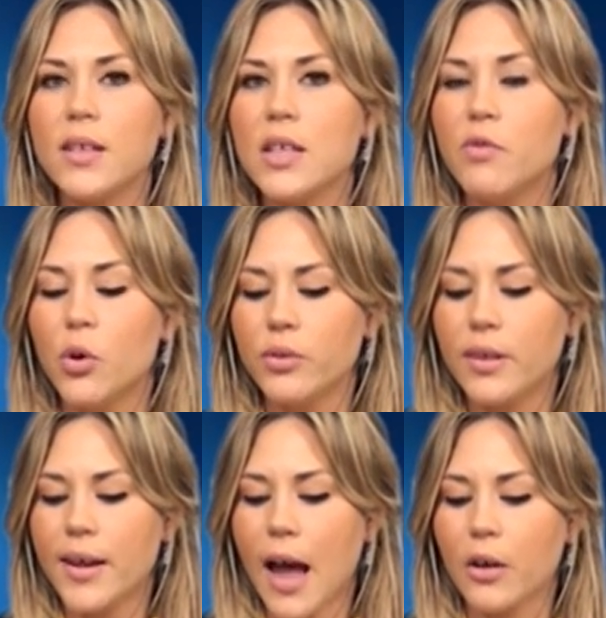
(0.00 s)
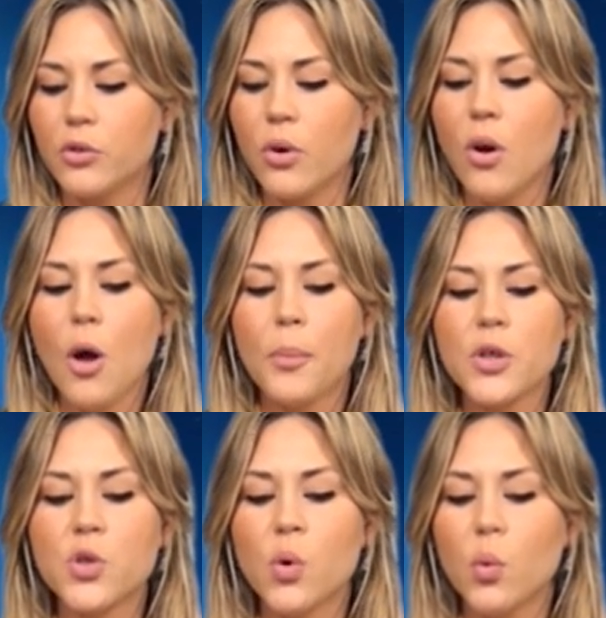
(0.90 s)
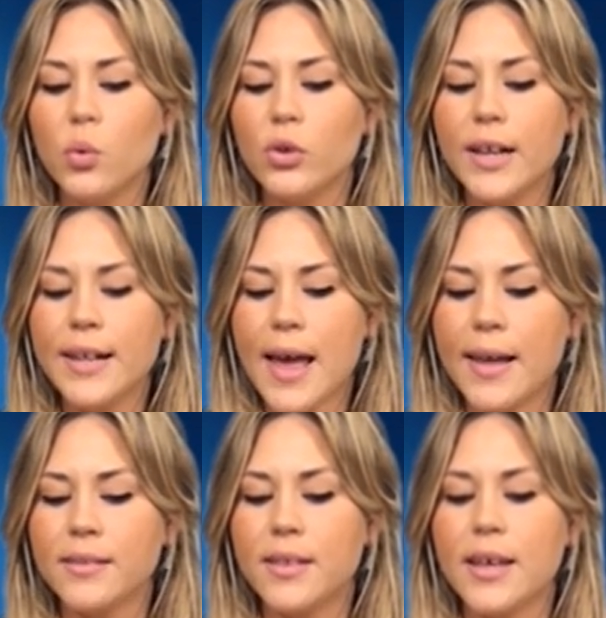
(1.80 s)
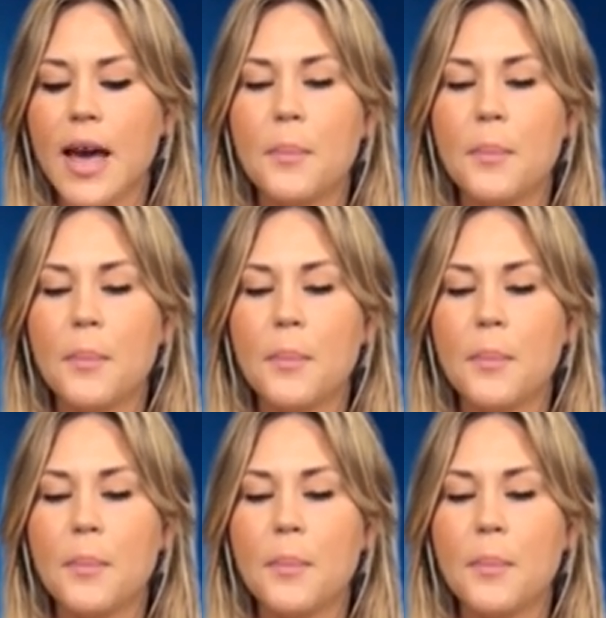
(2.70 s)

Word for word: di volontariato presso uno degli enti che ha